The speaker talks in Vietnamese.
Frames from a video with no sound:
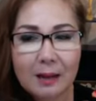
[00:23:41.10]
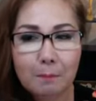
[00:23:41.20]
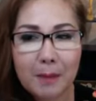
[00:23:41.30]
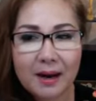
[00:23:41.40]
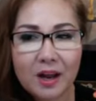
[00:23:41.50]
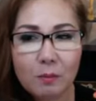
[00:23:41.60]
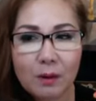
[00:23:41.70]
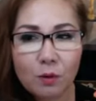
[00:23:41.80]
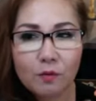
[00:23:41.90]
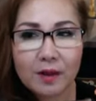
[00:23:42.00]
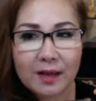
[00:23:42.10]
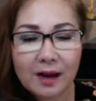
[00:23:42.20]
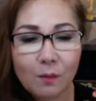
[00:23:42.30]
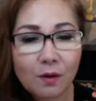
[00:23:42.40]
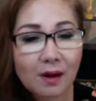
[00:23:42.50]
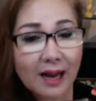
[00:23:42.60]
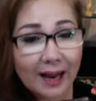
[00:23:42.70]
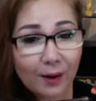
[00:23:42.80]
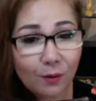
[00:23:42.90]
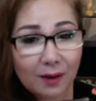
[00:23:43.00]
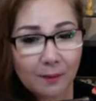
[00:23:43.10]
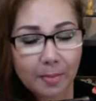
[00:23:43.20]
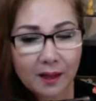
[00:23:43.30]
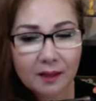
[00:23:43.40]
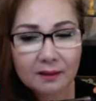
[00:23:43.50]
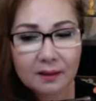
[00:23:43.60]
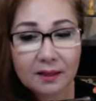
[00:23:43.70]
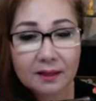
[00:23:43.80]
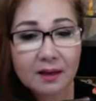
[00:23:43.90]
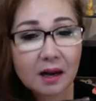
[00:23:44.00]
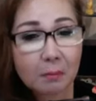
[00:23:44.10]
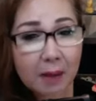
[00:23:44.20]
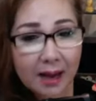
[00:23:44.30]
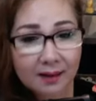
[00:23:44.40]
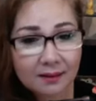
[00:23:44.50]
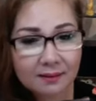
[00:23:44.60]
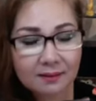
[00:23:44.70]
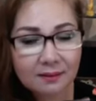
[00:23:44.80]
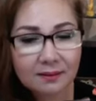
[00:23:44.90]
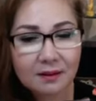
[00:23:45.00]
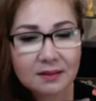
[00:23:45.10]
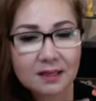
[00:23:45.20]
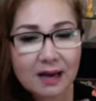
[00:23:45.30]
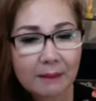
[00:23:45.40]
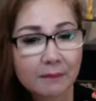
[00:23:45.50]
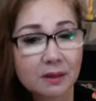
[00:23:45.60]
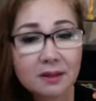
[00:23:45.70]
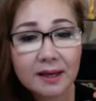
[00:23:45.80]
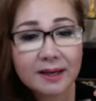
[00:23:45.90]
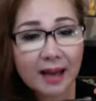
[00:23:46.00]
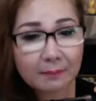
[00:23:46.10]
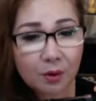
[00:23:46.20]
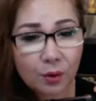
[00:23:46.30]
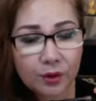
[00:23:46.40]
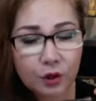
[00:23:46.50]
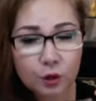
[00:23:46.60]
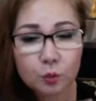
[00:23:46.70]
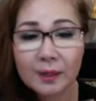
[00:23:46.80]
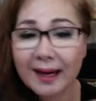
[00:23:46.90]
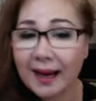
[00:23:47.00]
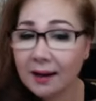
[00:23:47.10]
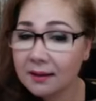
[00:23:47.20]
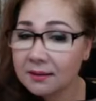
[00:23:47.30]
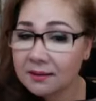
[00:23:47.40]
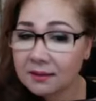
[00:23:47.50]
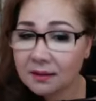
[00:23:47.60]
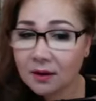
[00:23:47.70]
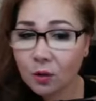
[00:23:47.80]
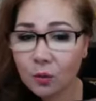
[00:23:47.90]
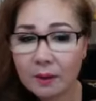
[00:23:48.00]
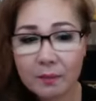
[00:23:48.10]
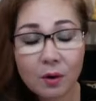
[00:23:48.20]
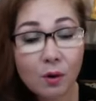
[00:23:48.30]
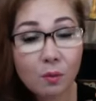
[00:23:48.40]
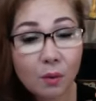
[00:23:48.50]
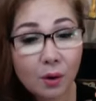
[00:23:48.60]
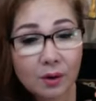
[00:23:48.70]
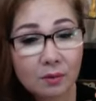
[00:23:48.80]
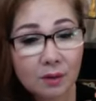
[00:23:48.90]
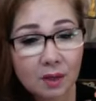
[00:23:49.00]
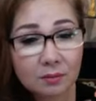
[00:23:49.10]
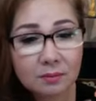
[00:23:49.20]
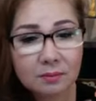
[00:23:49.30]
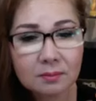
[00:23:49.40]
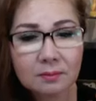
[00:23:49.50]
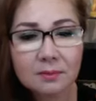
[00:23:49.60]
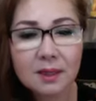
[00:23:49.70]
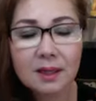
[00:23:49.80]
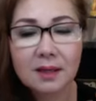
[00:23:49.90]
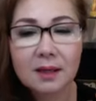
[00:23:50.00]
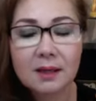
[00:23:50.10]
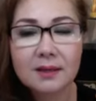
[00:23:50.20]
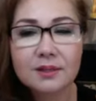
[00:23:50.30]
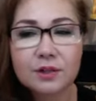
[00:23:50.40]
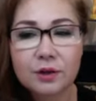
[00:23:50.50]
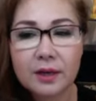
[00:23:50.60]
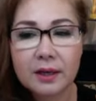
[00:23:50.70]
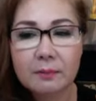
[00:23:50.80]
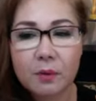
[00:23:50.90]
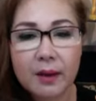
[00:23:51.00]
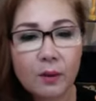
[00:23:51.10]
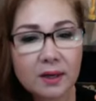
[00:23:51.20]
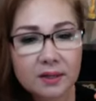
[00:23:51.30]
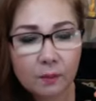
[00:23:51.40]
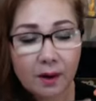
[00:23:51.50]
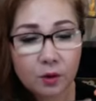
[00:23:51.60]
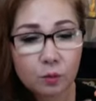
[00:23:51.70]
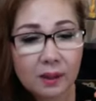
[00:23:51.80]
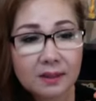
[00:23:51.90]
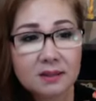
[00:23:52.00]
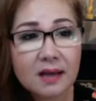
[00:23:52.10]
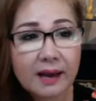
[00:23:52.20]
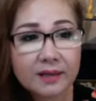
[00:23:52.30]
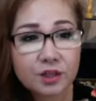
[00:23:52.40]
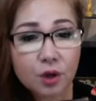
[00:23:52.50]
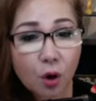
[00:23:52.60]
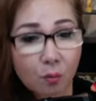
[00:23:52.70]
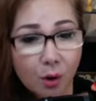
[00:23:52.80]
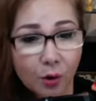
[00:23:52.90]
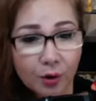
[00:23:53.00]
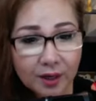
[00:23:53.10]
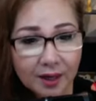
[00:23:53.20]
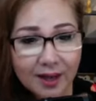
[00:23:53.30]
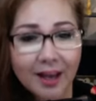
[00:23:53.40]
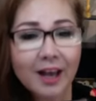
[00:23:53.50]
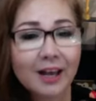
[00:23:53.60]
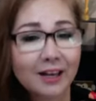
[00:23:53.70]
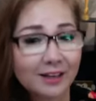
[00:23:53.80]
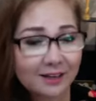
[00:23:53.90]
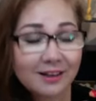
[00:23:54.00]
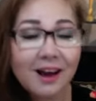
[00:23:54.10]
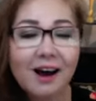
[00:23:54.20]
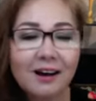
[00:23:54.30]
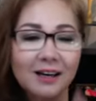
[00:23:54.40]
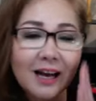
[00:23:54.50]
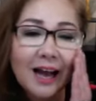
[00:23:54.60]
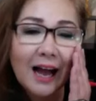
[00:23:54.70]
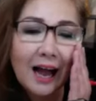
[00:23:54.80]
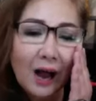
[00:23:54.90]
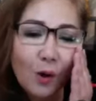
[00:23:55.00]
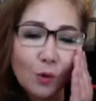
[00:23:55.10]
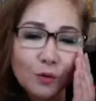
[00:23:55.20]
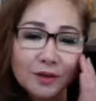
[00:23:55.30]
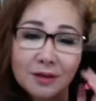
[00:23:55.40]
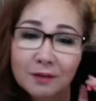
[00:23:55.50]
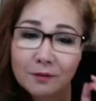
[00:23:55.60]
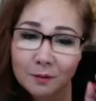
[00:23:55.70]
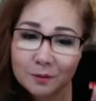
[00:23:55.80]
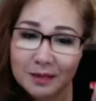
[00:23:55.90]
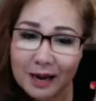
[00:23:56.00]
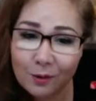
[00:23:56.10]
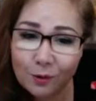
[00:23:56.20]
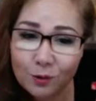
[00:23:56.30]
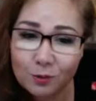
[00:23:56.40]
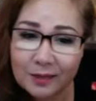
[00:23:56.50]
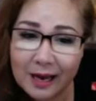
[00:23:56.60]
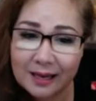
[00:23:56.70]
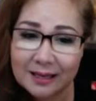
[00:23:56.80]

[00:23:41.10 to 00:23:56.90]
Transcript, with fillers: Mà nếu mà quý vị không có khéo á, thì chất mặn nó sẽ làm hư cái da môi, rồi chúng ta khát nước, nó cũng làm khô môi đúng không? Đó. Rồi một cái quan trọng là chúng ta xài son môi. Hiện giờ hầu như cái phong trào của chúng ta là